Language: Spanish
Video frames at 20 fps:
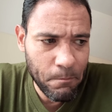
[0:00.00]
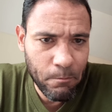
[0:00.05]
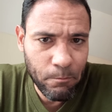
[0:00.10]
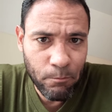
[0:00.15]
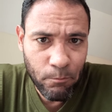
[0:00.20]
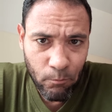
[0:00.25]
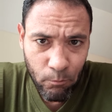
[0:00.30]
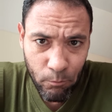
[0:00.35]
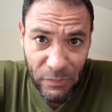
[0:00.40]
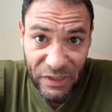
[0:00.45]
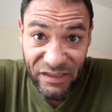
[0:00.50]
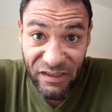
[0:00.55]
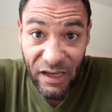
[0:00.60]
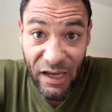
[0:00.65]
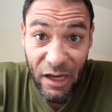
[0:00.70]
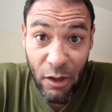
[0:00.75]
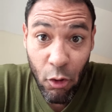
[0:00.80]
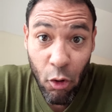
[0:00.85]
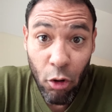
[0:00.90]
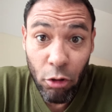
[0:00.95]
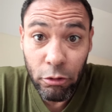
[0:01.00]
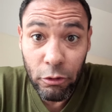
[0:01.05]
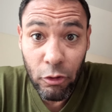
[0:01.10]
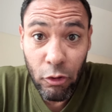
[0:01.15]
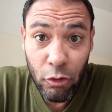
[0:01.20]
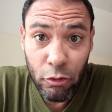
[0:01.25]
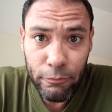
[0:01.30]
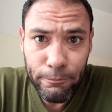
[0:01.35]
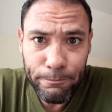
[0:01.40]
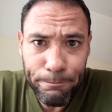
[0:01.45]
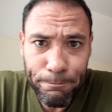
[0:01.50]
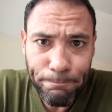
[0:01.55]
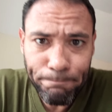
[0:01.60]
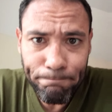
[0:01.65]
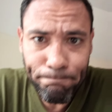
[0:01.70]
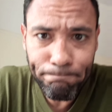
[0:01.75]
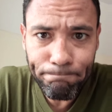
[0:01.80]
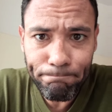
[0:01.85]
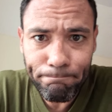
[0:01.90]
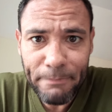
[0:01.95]
un mensaje corto
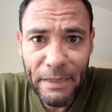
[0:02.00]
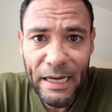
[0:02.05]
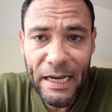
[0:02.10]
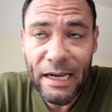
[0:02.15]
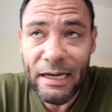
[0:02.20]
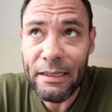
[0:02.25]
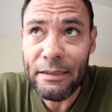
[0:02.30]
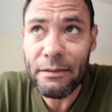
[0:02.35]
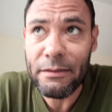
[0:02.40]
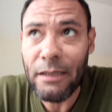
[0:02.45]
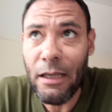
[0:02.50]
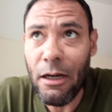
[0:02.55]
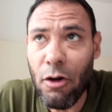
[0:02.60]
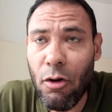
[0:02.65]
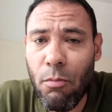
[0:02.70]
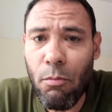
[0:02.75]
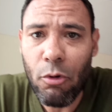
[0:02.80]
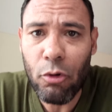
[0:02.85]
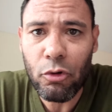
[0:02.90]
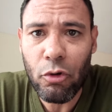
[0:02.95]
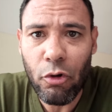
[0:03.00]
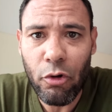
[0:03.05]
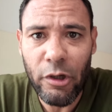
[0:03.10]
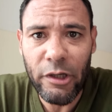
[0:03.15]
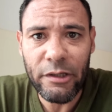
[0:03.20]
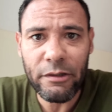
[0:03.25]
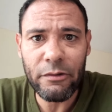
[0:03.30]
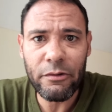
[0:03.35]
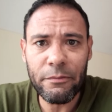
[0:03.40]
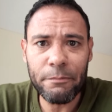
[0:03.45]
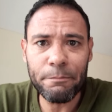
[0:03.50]
para calentar los motores.